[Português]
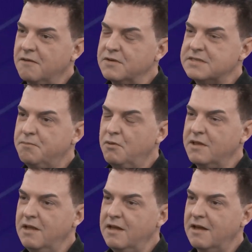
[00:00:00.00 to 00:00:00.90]
Você
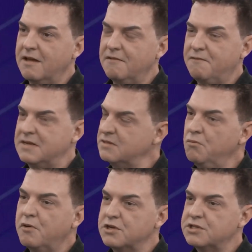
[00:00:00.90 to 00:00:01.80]
poder fazer um
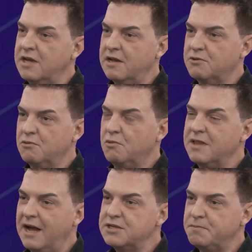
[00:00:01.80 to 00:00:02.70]
projeto,
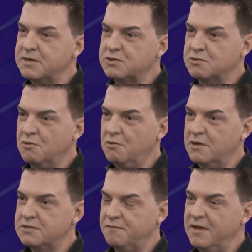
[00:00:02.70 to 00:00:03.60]
cuidar de
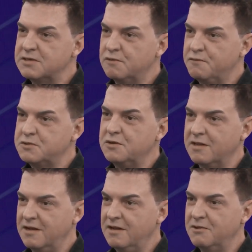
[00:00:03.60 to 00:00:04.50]
pessoas, ver isso
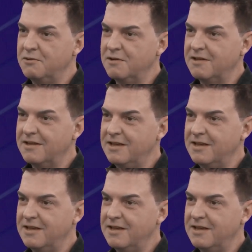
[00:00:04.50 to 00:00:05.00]
funcionando,